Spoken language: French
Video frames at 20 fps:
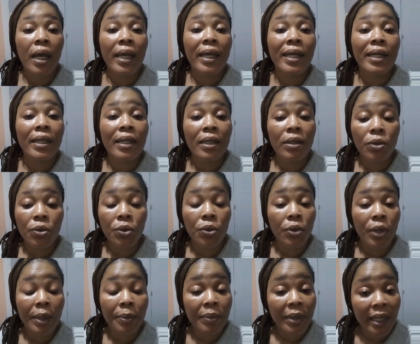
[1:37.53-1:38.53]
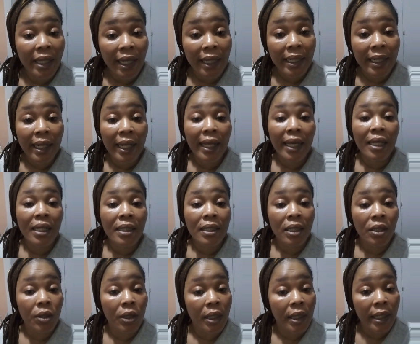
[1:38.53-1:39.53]
les pieds d'athlète,
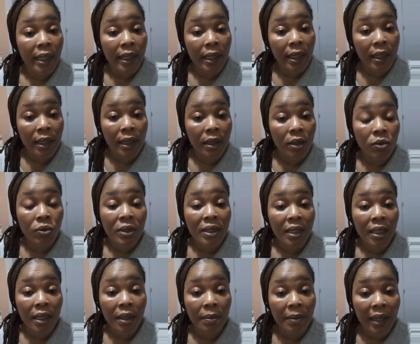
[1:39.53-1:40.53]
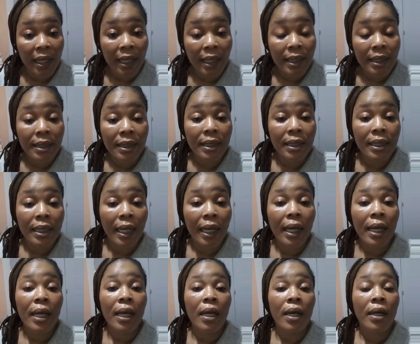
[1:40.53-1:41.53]
les, toutes ces
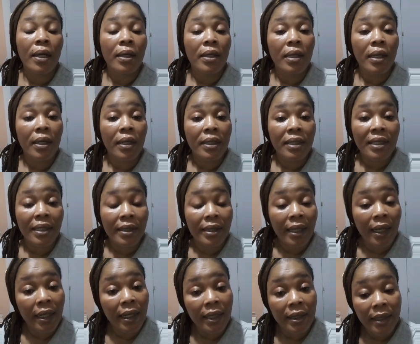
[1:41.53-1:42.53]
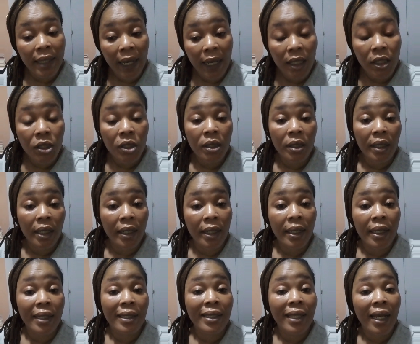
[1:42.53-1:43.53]
maladies-là, hein, les tâches, hein,
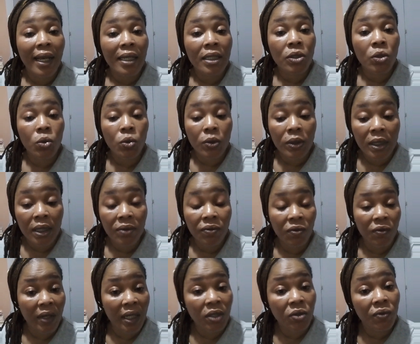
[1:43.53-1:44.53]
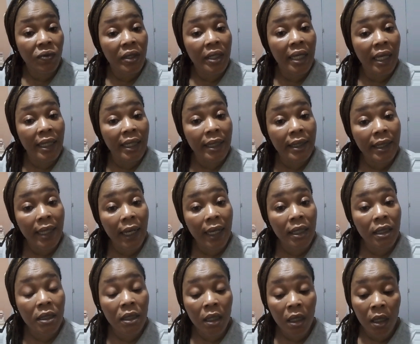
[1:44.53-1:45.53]
les tâches causées. Vous voyez souvent, il y a des
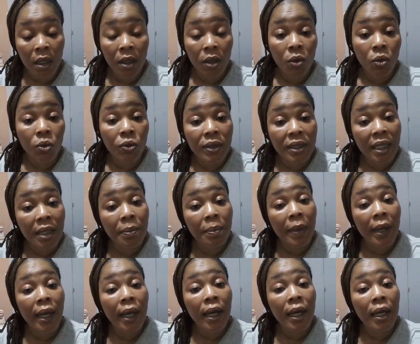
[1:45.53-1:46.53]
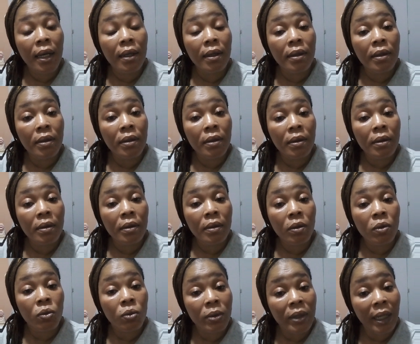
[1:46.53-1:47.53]
tâches causées par des euh,
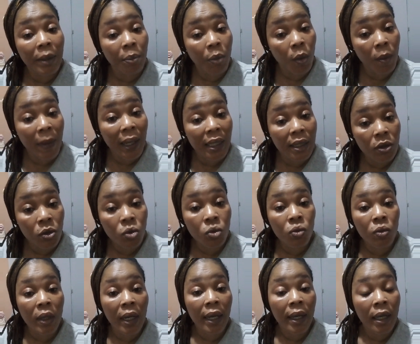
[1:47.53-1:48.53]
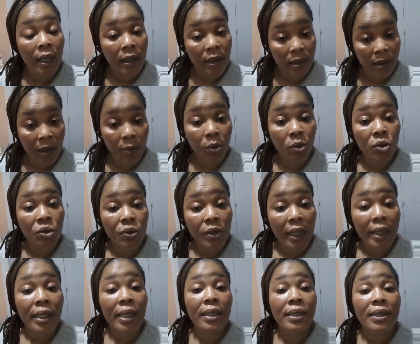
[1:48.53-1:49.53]
des pommades et tout, là. Ces
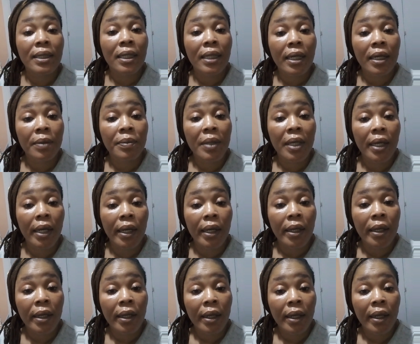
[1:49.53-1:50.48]
produits-là traite ça très bien.